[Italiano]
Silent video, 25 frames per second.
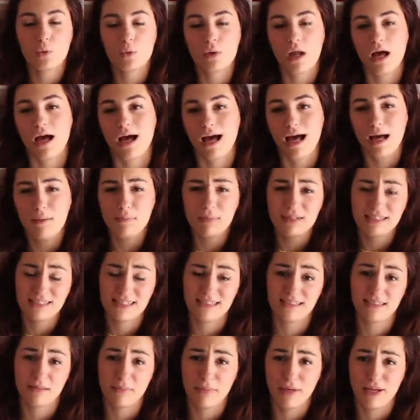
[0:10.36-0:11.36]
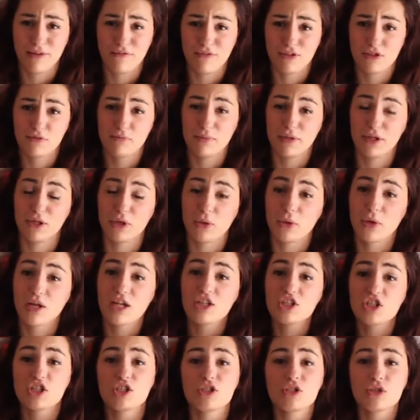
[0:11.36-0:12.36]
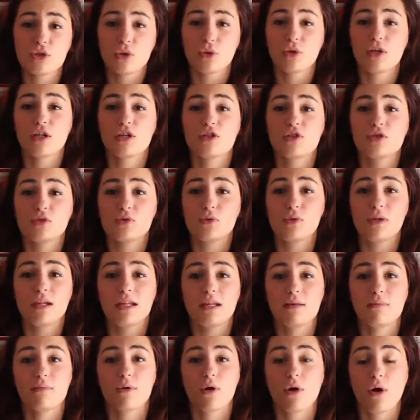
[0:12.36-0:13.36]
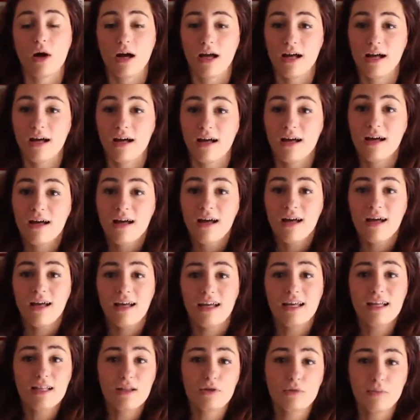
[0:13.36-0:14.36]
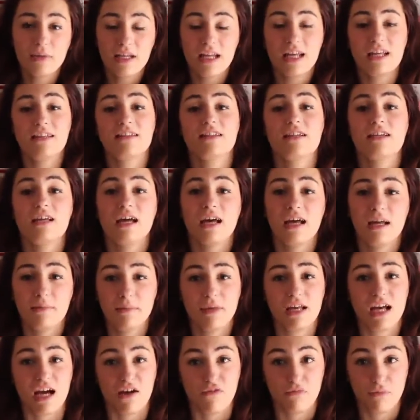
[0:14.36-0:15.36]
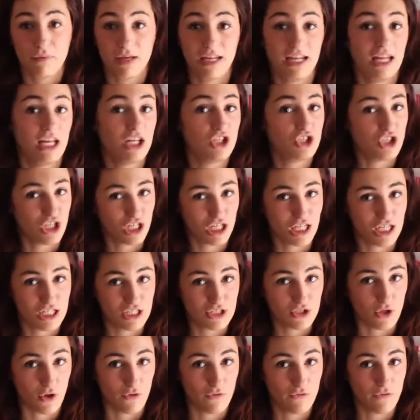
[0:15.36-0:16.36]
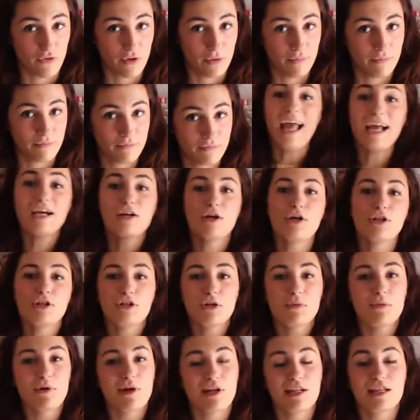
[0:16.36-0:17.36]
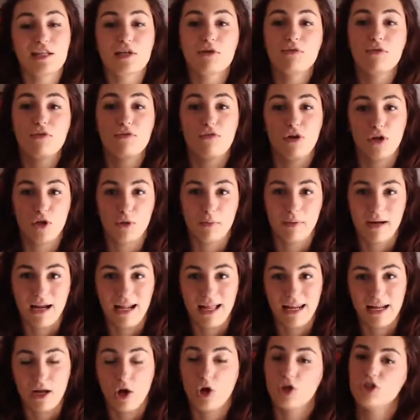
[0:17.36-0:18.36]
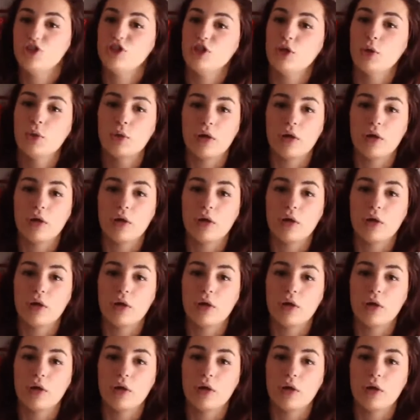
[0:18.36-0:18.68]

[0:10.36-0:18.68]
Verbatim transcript: una abbastanza breve, spero, recensione sul libro uh, eh, Illuminate di uh, eh, Amy Kaufman e J. Christoph. Ecco il tomone di cui vi voglio parlare oggi.